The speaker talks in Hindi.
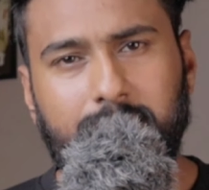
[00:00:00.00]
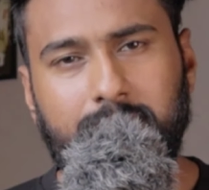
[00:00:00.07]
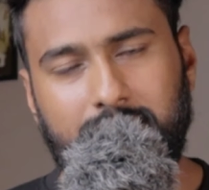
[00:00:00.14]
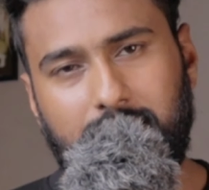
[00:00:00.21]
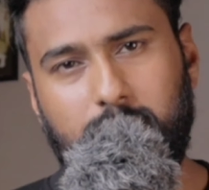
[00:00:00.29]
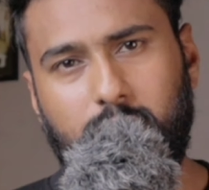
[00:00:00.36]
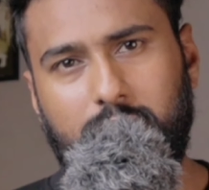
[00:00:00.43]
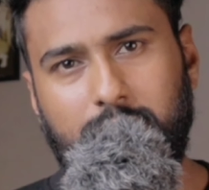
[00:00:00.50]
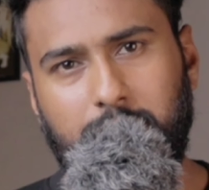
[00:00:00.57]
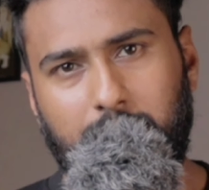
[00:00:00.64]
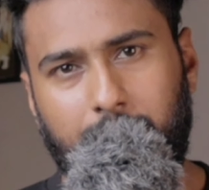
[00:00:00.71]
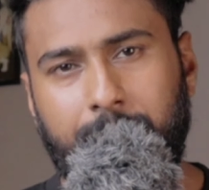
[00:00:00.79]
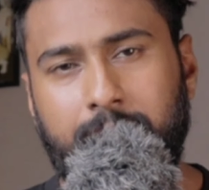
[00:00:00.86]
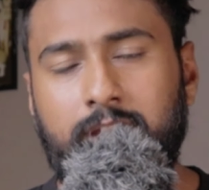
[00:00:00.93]
ज़्यादा बनता है
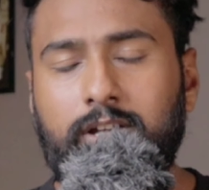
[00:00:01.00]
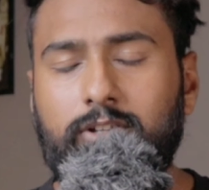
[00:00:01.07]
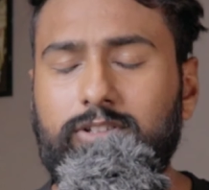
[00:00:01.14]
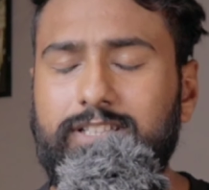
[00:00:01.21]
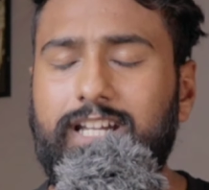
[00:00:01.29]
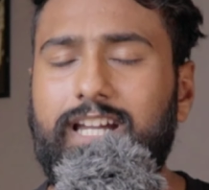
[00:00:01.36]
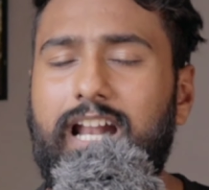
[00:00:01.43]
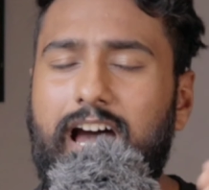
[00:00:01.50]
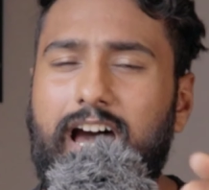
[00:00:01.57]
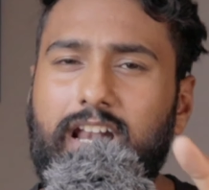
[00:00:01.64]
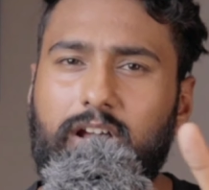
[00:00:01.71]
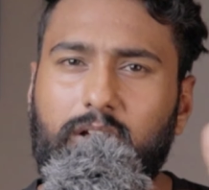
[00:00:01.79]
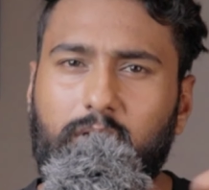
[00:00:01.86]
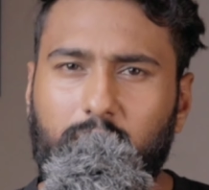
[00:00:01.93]
बॉडी में तो देयर
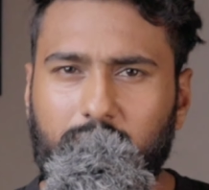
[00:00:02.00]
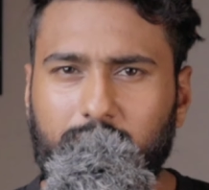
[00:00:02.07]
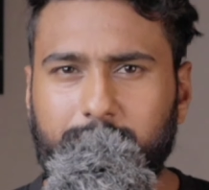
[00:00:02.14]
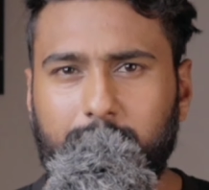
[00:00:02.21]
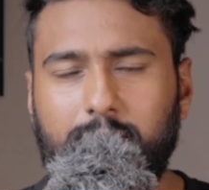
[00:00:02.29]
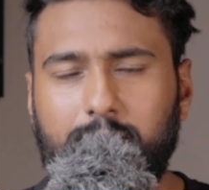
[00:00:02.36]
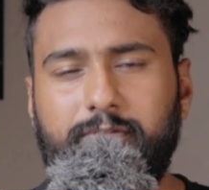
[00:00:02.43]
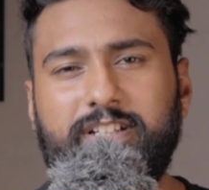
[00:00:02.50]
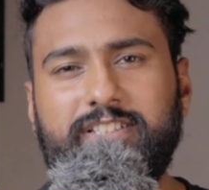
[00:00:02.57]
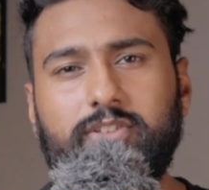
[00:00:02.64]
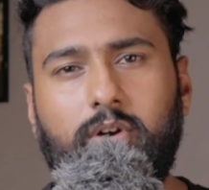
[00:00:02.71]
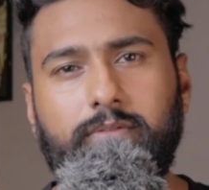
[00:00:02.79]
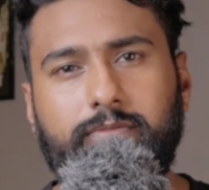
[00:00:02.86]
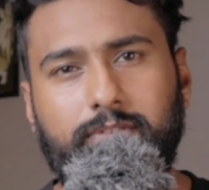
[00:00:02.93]
आर अ लॉट ऑफ
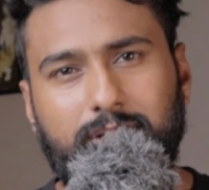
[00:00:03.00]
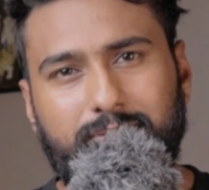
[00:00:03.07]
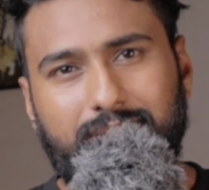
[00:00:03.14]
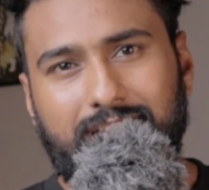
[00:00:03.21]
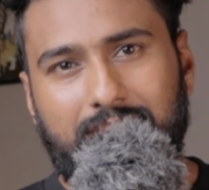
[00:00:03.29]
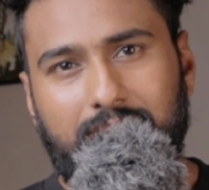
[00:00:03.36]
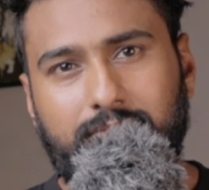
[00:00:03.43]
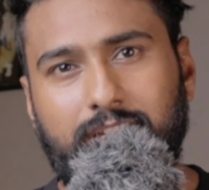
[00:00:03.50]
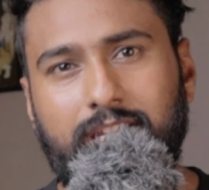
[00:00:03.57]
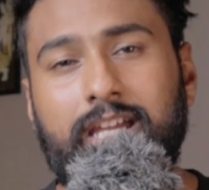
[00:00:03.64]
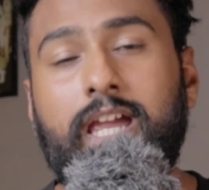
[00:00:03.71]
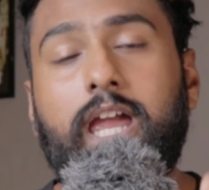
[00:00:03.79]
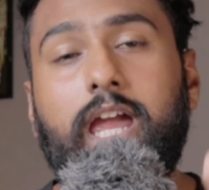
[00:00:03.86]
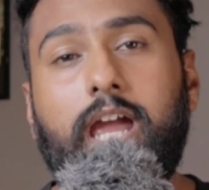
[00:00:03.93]
बेनिफिट्स ऑफ लिफ्टिंग
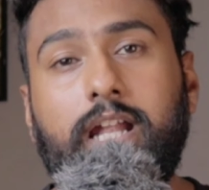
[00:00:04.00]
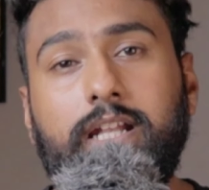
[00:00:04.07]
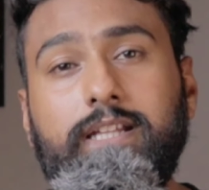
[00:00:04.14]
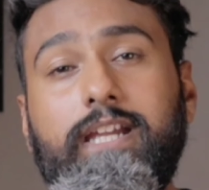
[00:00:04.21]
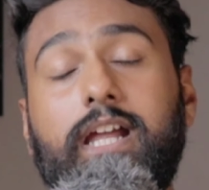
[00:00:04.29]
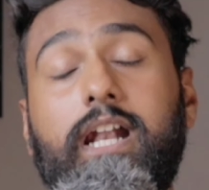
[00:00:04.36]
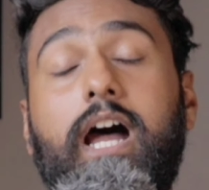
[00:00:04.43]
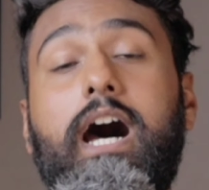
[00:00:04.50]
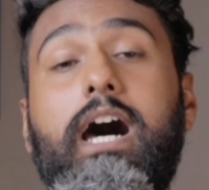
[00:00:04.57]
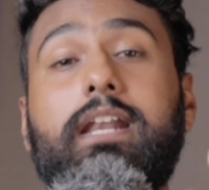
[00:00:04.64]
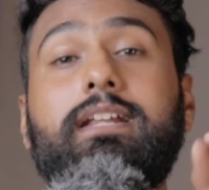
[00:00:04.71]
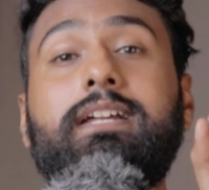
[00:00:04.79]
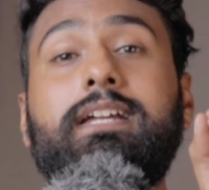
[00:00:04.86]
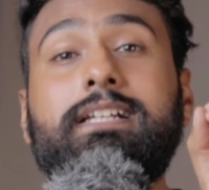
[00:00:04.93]
हैवी एंड देयर
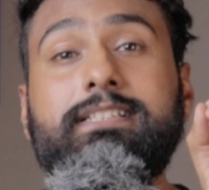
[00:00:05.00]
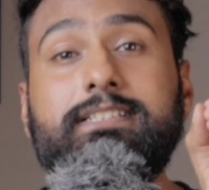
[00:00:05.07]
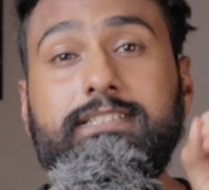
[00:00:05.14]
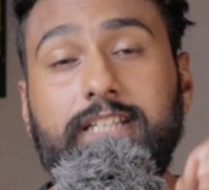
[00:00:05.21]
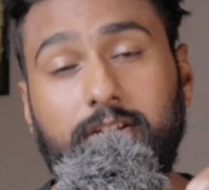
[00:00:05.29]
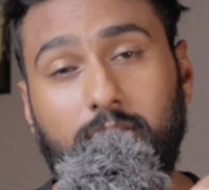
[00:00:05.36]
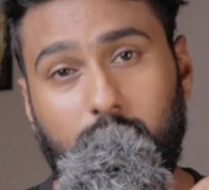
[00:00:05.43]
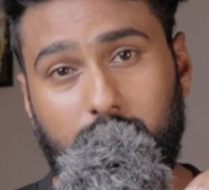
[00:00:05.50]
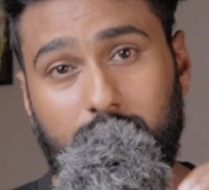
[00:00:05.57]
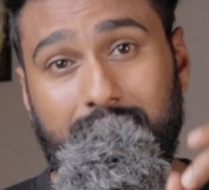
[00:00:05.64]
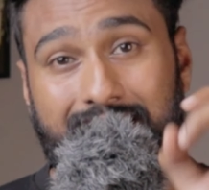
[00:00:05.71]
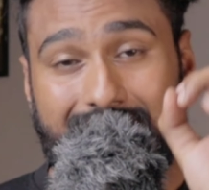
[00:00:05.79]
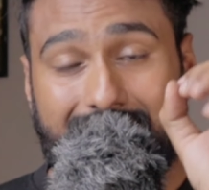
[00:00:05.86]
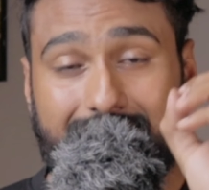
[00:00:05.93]
आर
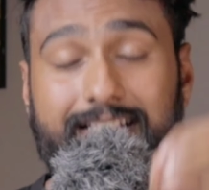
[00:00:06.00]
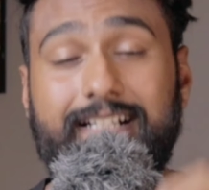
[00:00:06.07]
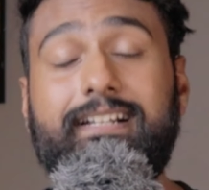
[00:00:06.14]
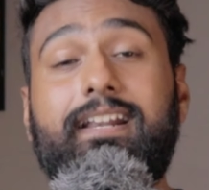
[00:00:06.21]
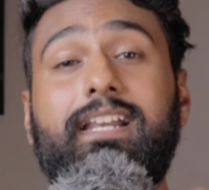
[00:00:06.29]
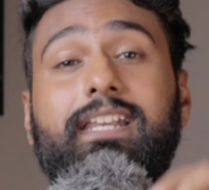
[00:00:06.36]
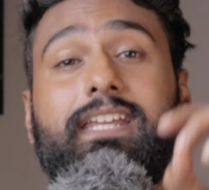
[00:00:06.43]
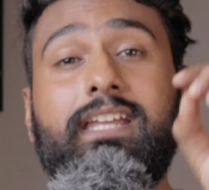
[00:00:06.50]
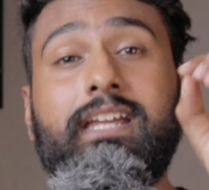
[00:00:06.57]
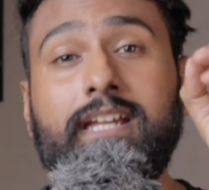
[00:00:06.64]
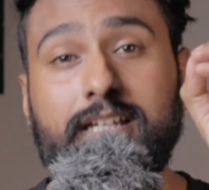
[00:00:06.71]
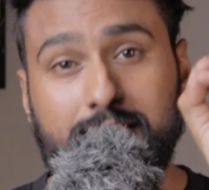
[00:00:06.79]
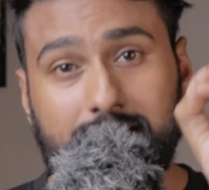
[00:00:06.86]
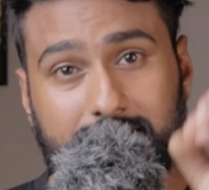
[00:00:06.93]
ज़ीरो लिटरली